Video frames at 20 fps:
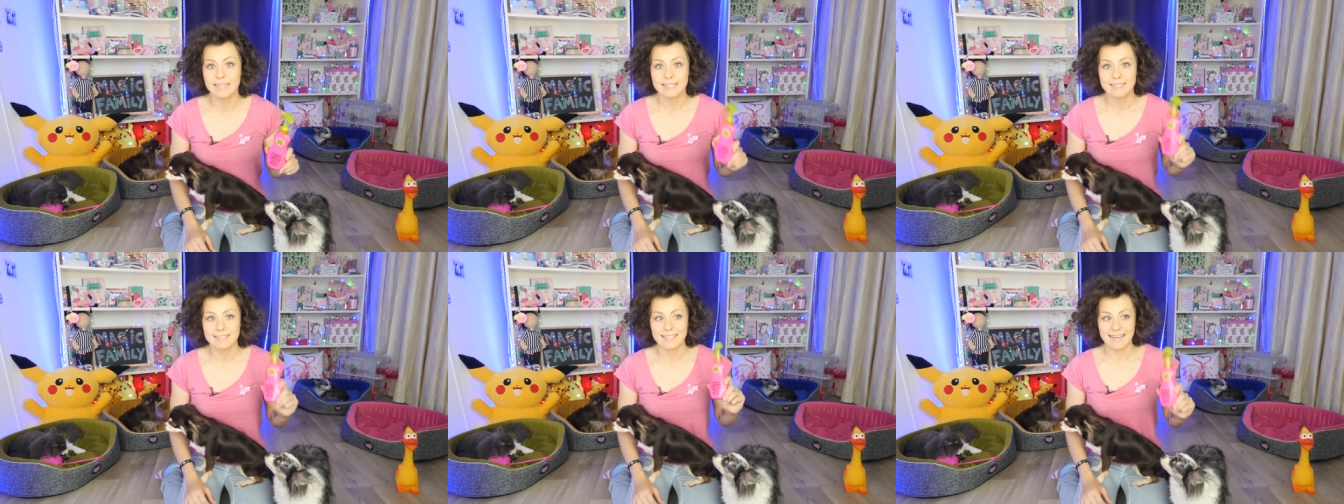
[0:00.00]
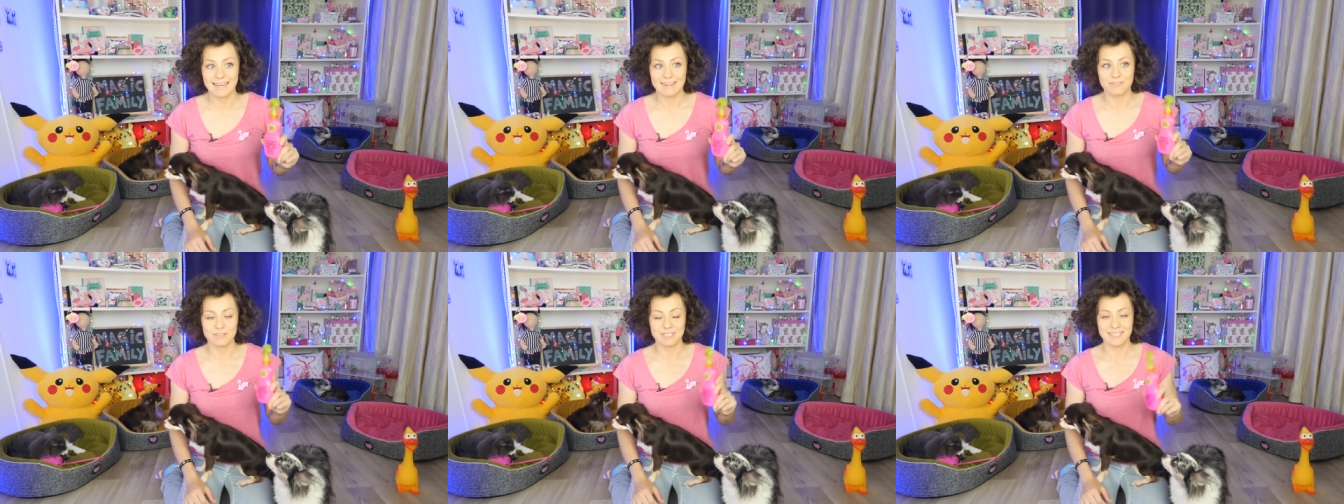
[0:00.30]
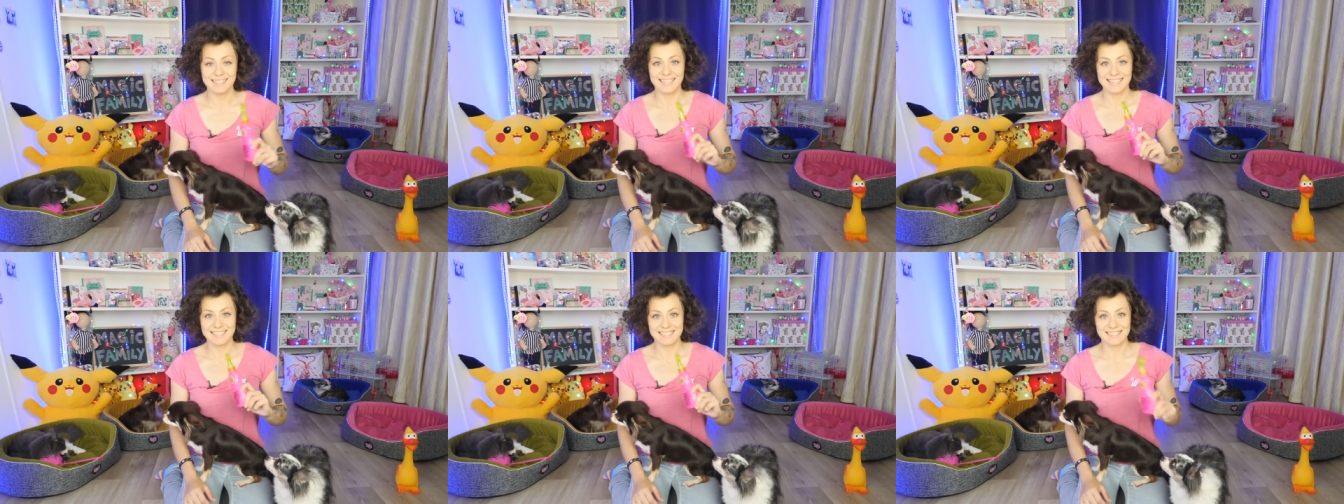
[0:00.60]
Да, вы
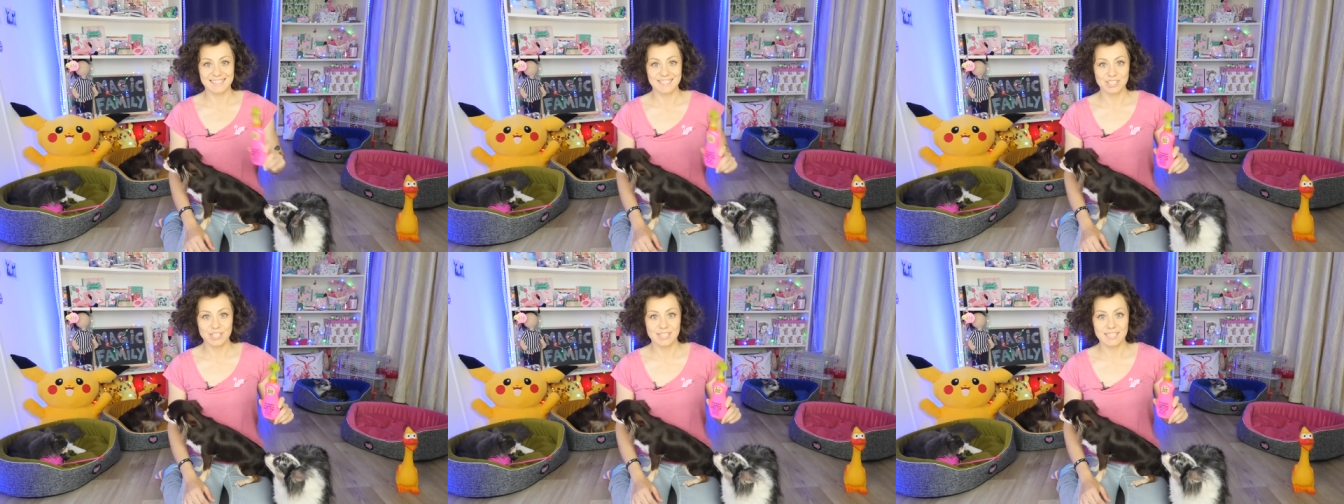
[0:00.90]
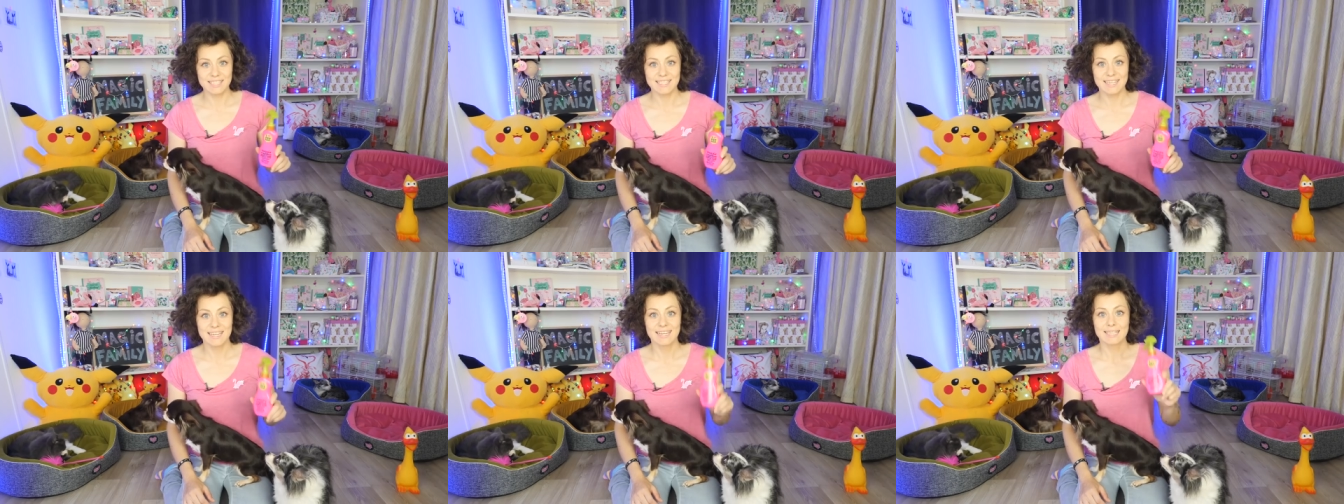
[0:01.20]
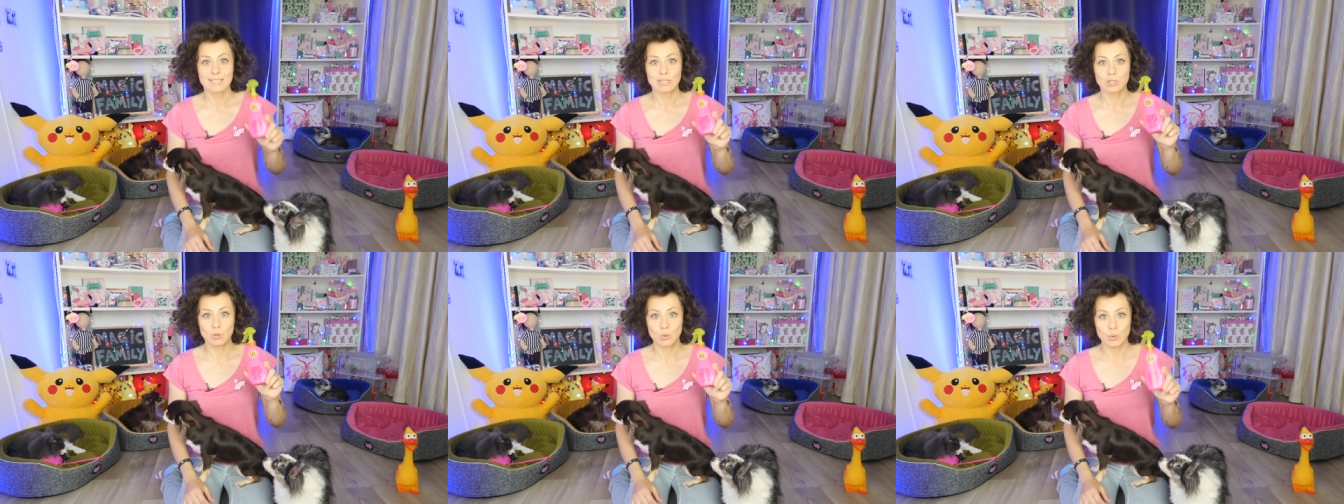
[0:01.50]
не ослышались,
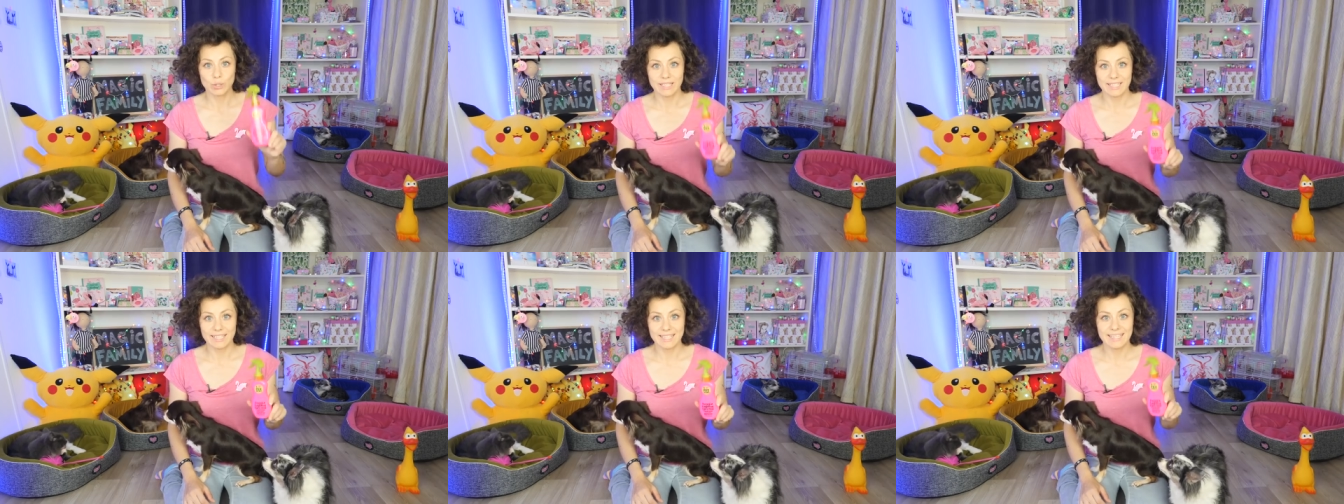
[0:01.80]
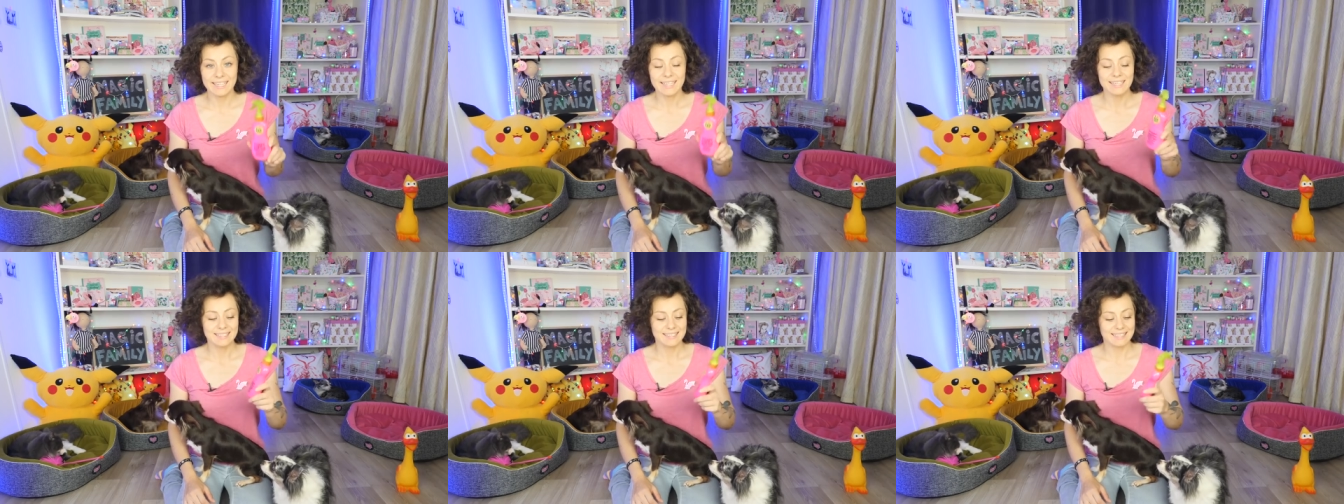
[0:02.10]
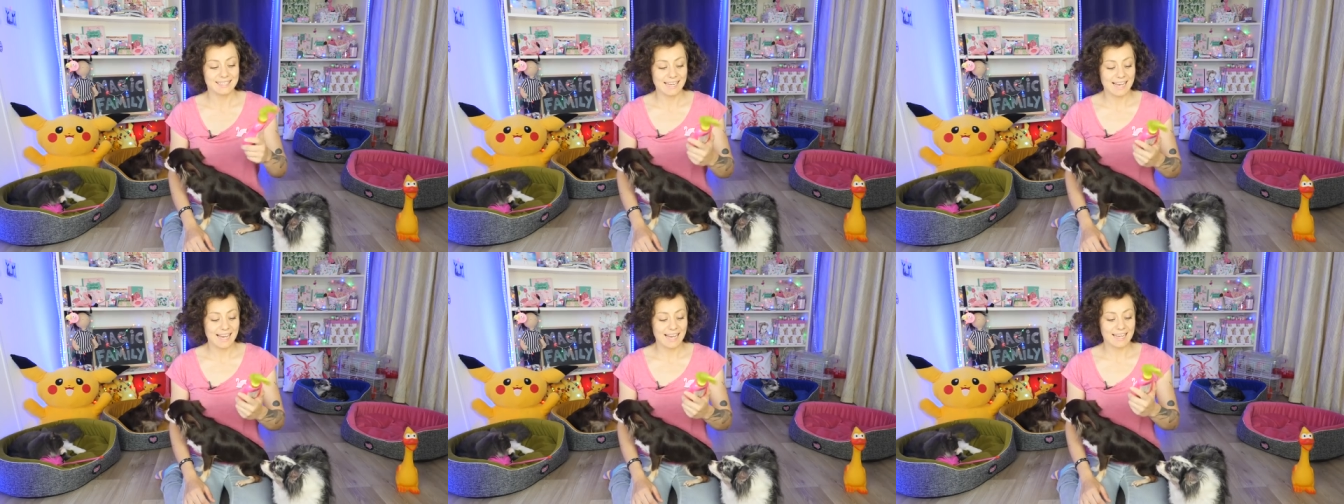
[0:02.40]
духи
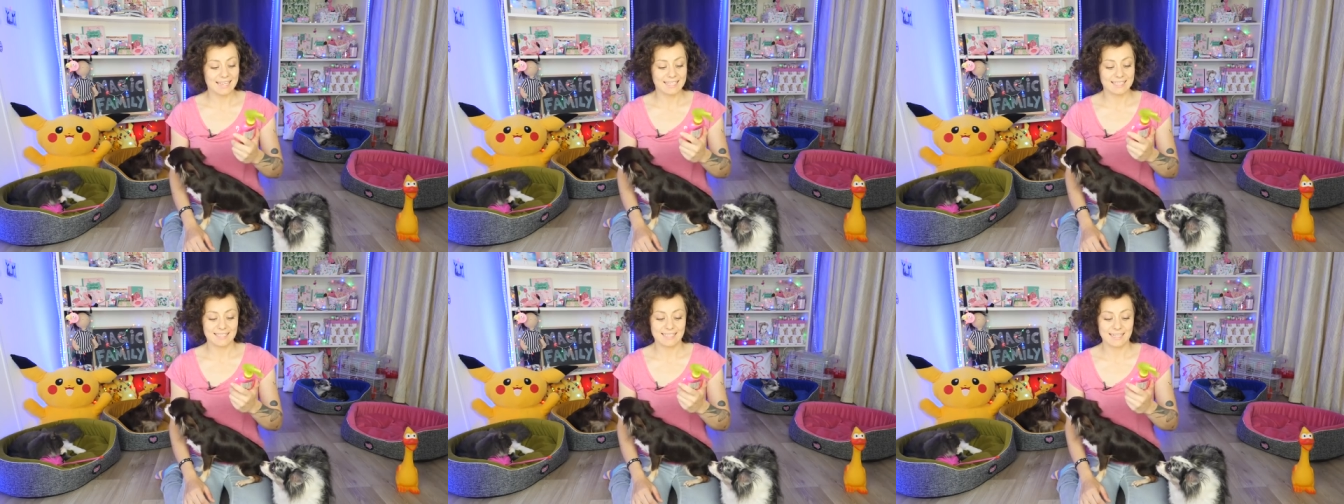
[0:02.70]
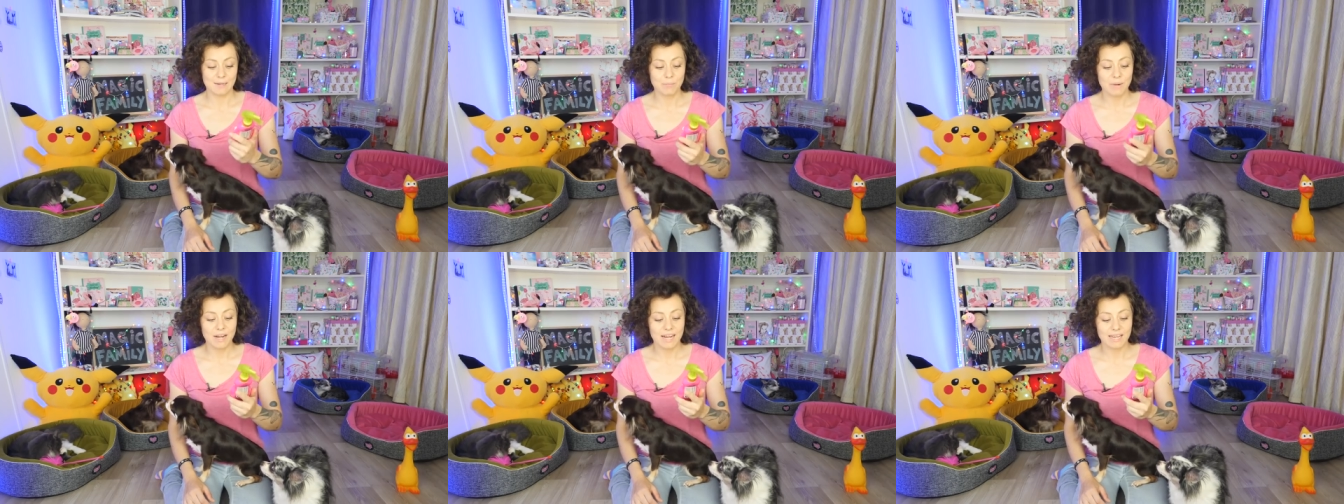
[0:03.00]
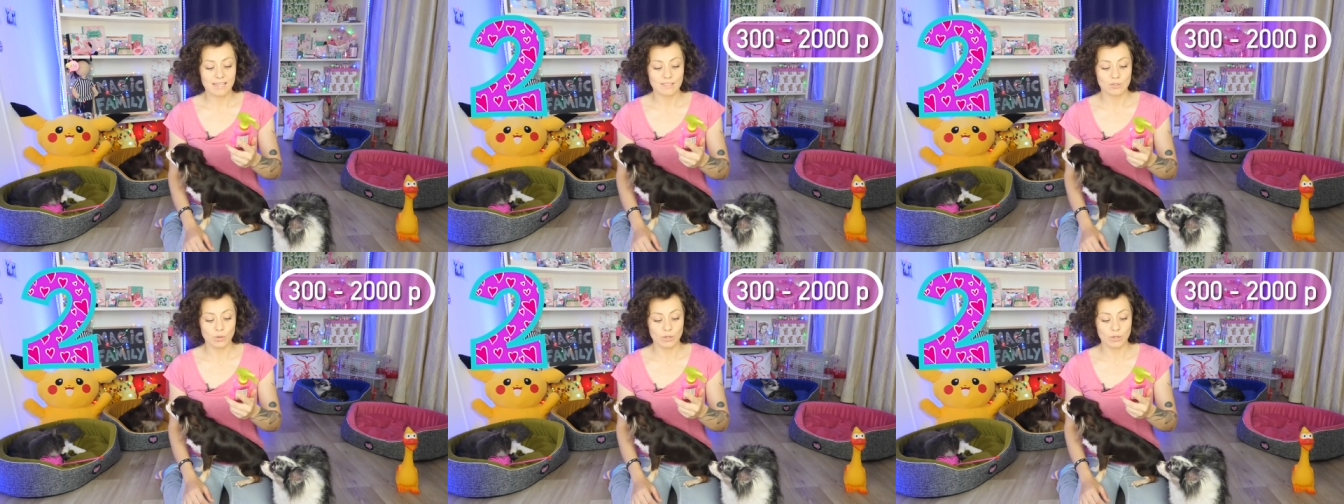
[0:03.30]
для собак.